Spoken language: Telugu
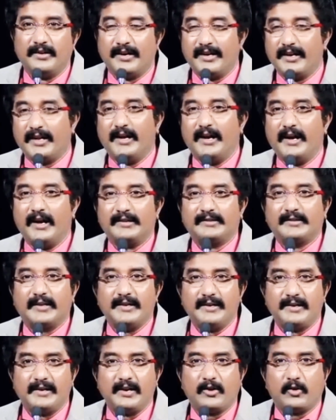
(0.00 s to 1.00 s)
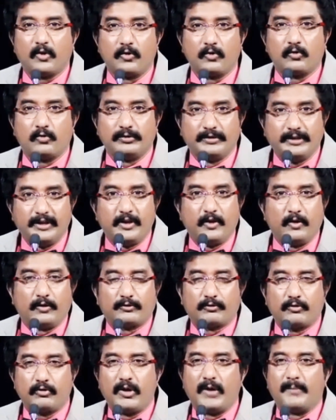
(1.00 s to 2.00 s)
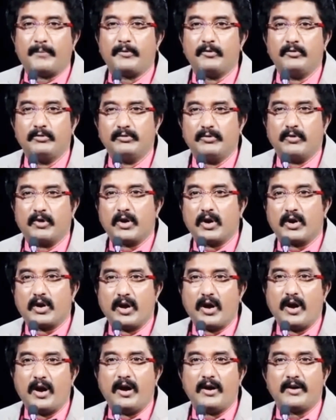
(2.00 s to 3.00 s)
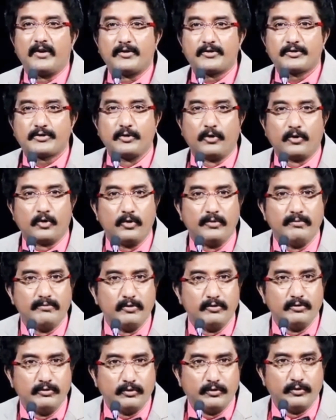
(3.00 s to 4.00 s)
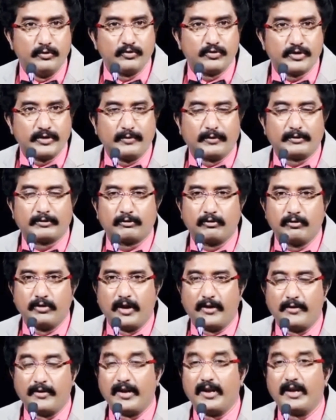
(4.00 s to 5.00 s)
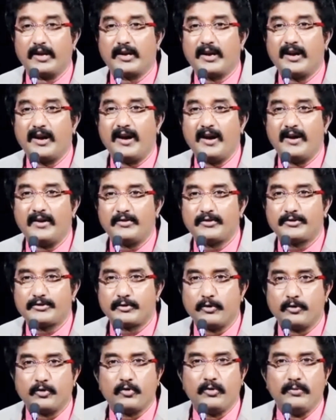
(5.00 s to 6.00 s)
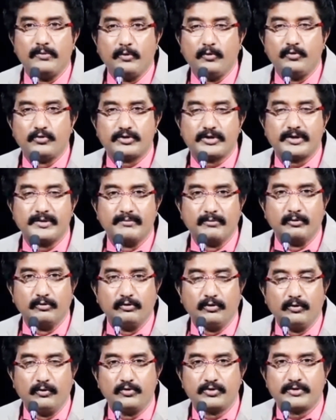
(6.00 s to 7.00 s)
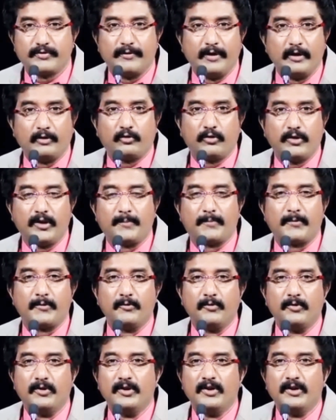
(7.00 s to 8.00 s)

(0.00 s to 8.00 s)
అలా ఆ తండ్రి కొడుకు తిరిగి వస్తున్నప్పుడు ఒక కార్ షోరూమ్ ముందు నుంచి వస్తున్నాడు అలా కార్ షోరూమ్ నుంచి ముందు నుంచి వెళ్తున్నప్పుడు